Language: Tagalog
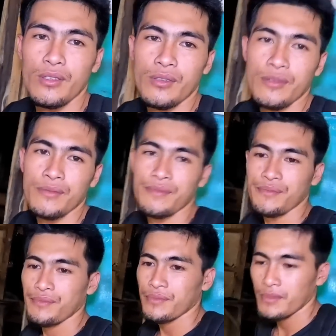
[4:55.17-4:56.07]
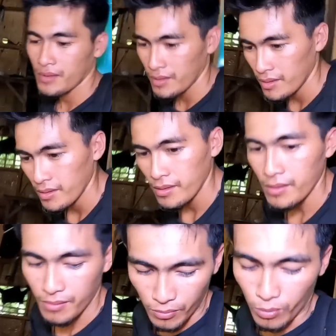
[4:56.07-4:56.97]
Yes.
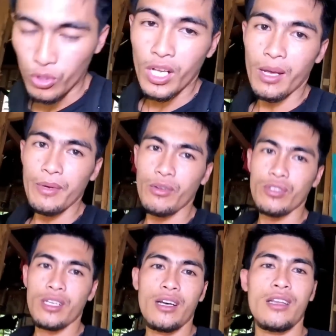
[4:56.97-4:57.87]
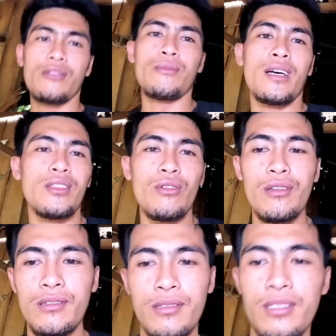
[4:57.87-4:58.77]
Pumunta kami doon sa ano mga
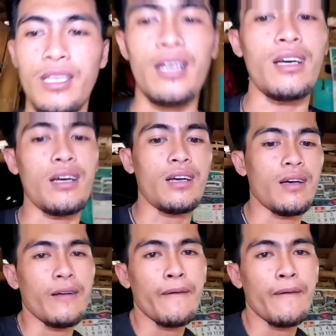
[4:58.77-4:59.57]
tol sa